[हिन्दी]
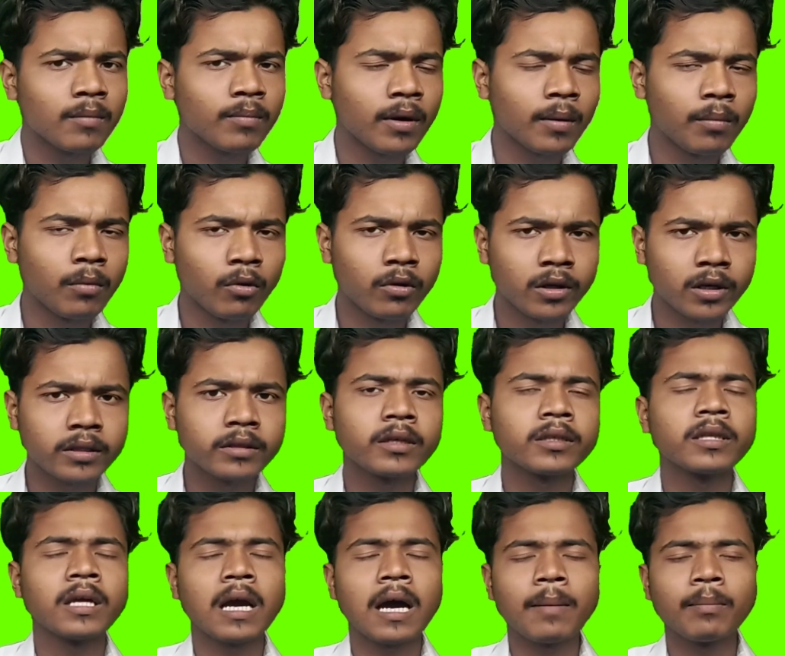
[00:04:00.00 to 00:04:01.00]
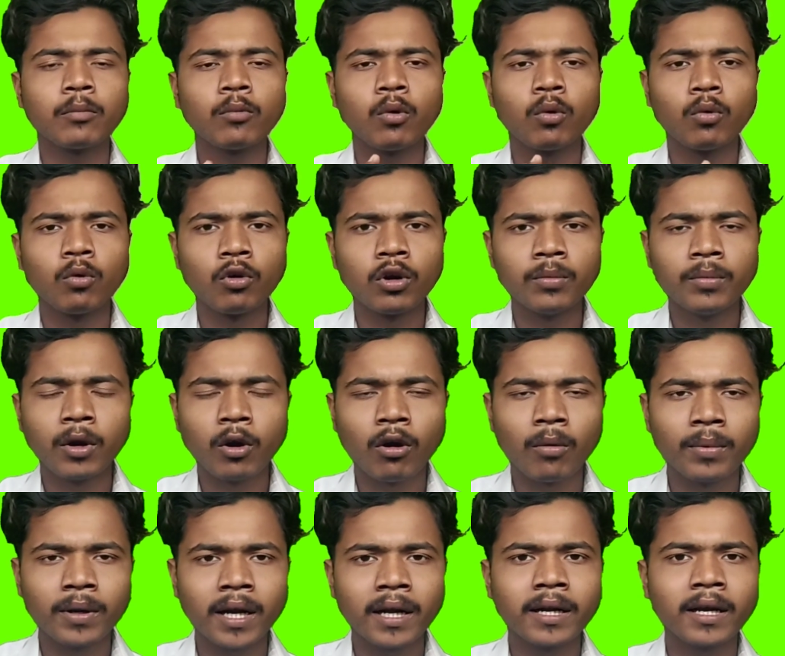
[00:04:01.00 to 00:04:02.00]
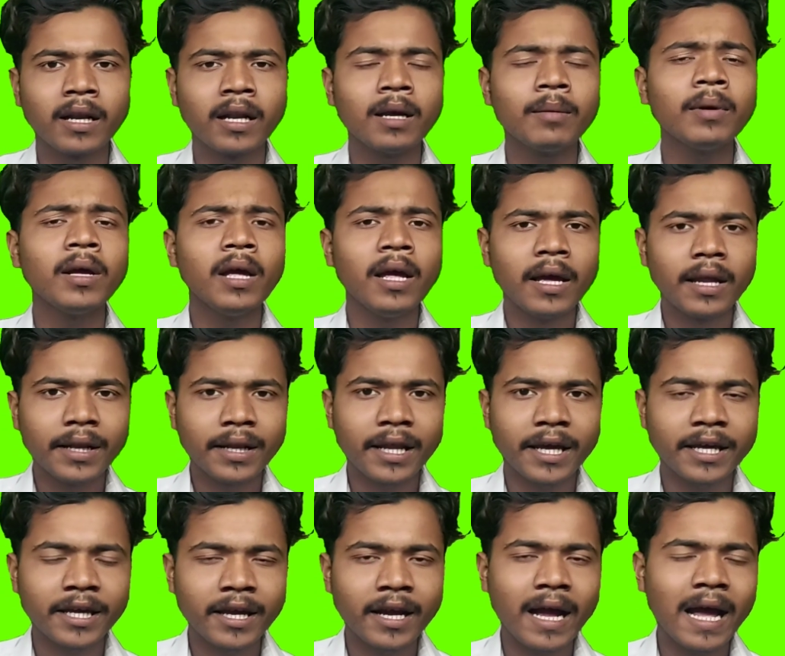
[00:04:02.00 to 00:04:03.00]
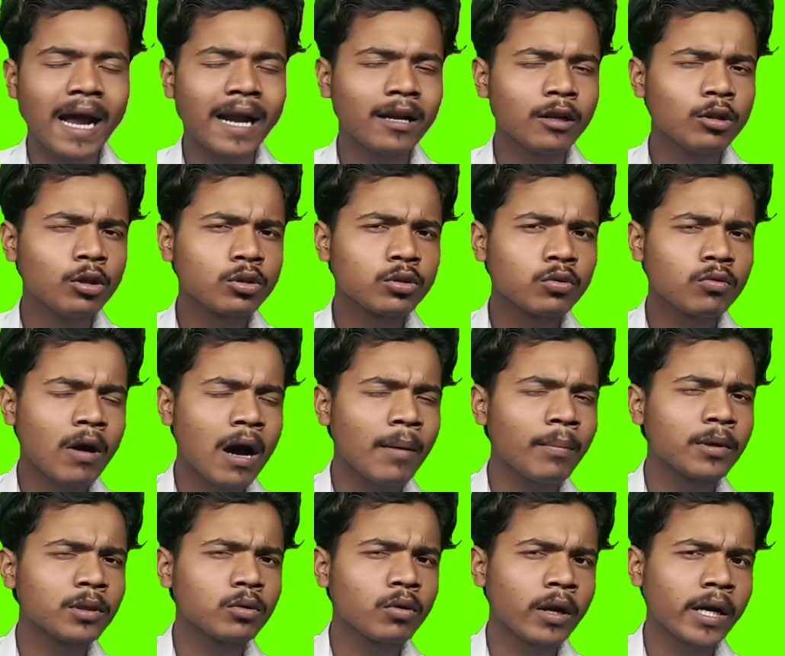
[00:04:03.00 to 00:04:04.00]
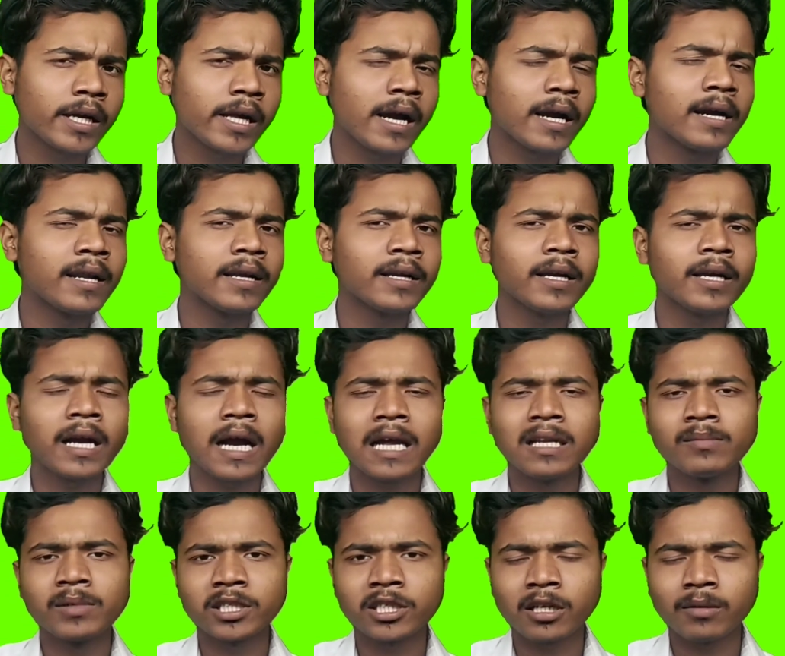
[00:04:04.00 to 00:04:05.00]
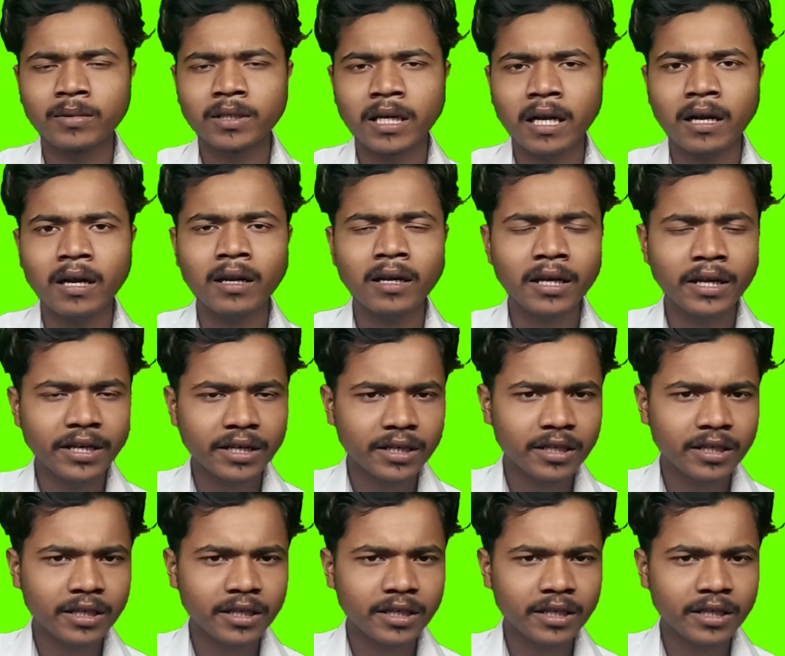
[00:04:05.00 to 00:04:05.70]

चैनल पर अपलोड कर सकते हैं आपको कोई भी कॉपीराइट क्लेम नहीं है एंड दोस्तों वहाँ पर थोड़ा क्या करेंगे काइन मास्टर में जाकर